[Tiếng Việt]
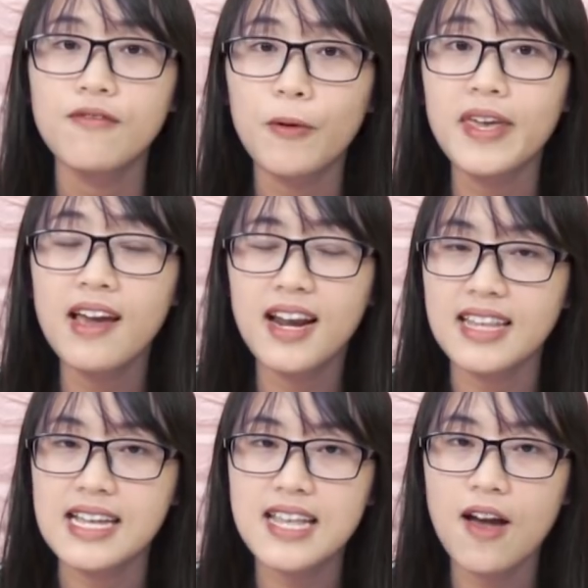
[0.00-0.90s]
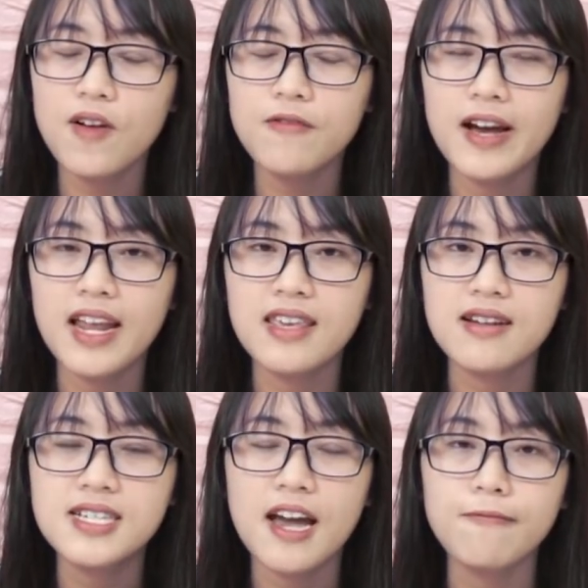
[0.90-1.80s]
và nguyên nhân là tại sao có phải là
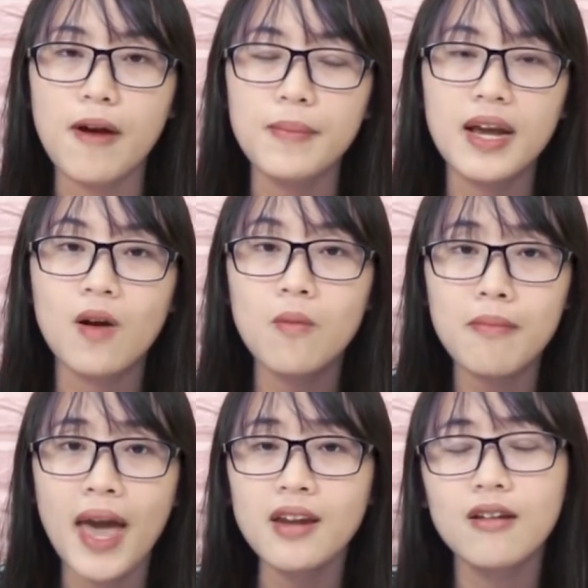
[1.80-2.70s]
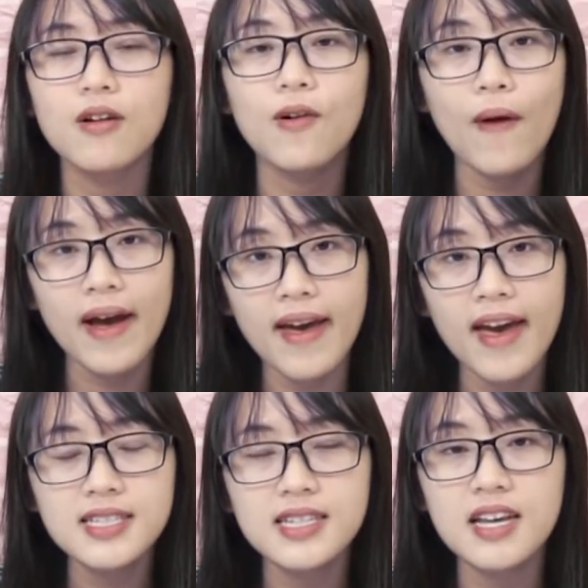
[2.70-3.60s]
những sản phẩm này không bán được quá
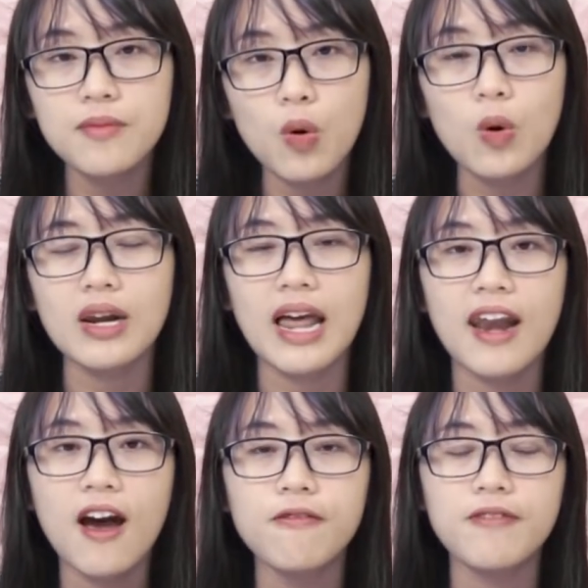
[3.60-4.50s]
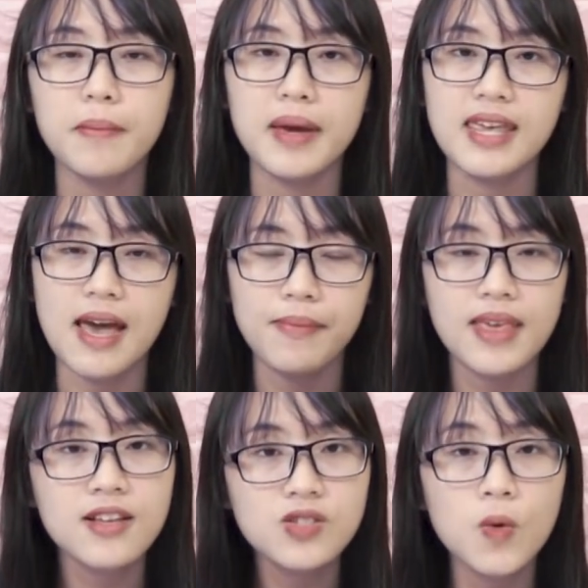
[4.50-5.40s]
ế cho nên buộc là nó phải bị giảm
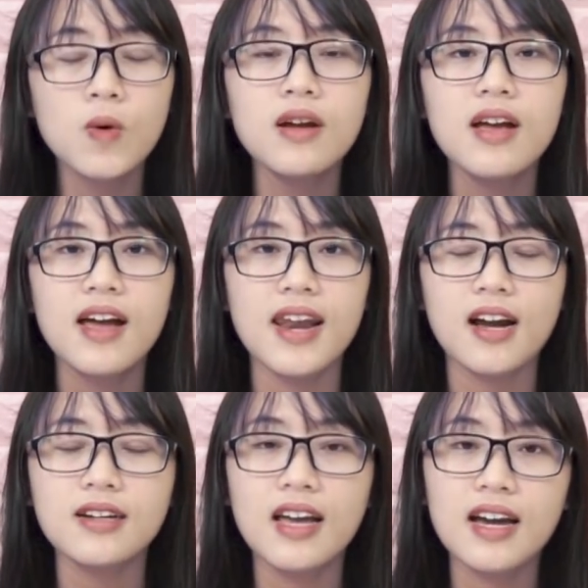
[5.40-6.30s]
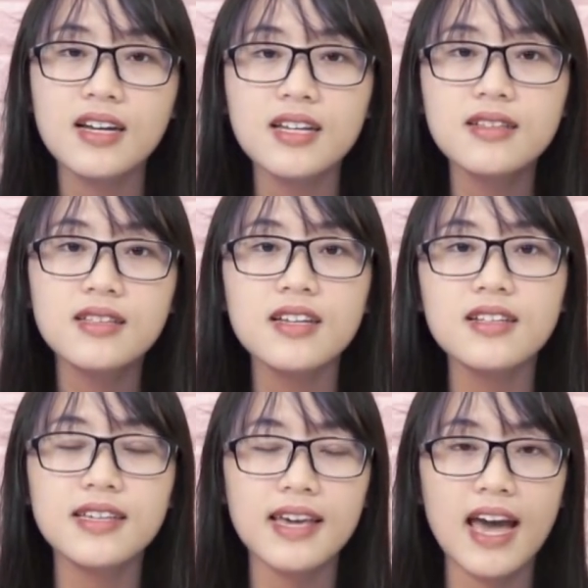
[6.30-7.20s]
giá xuống đã có thể kích thích
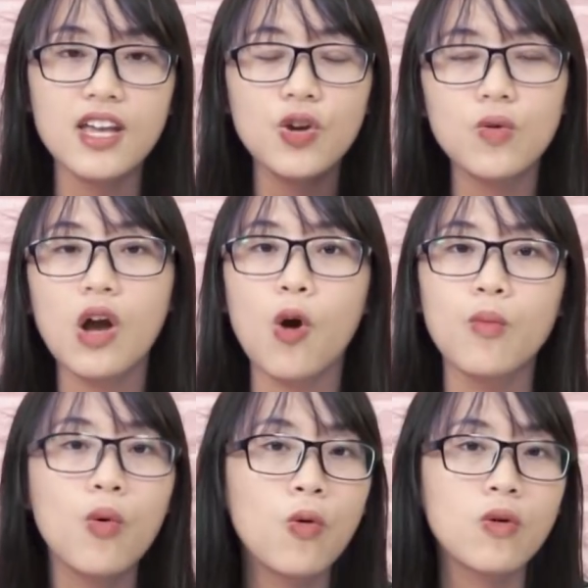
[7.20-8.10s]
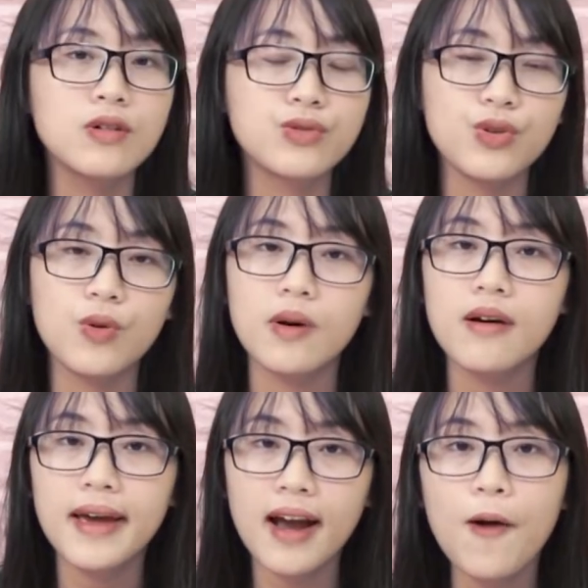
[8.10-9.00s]
cái nhu cầu mua của người tiêu dùng
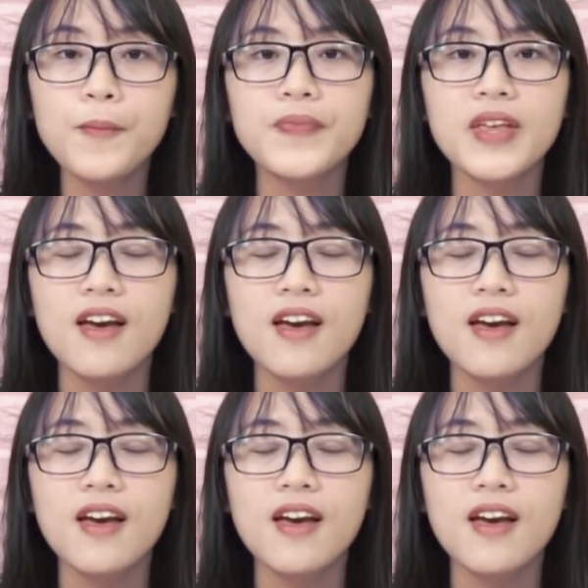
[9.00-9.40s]
hơn hay không